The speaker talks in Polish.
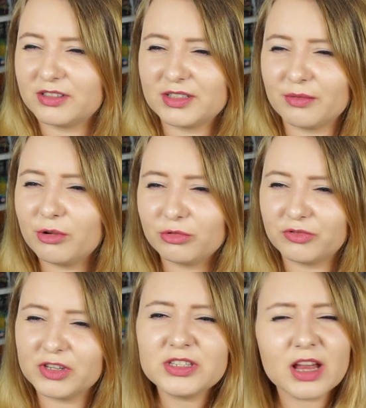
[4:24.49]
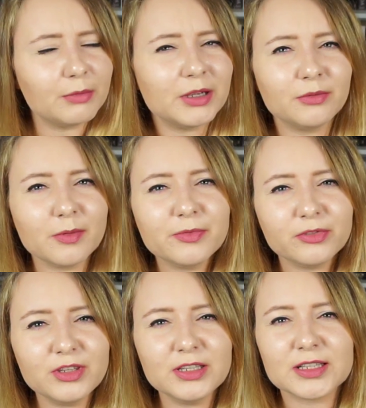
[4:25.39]
e samochodów jeździ, a mają
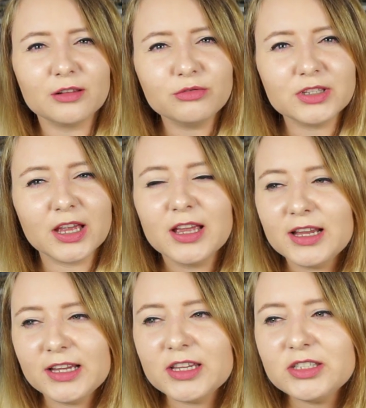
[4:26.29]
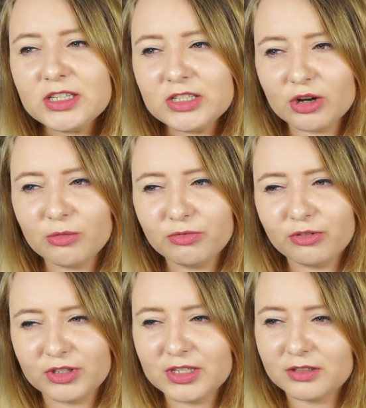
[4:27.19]
obwodnice, ludzie jeździcie
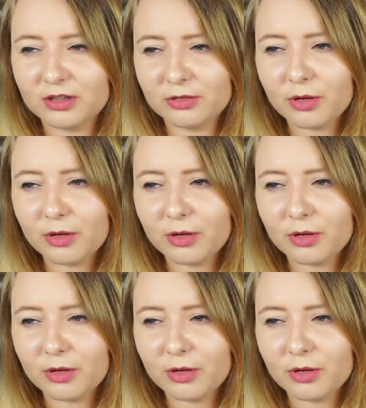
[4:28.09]
obwodni, e,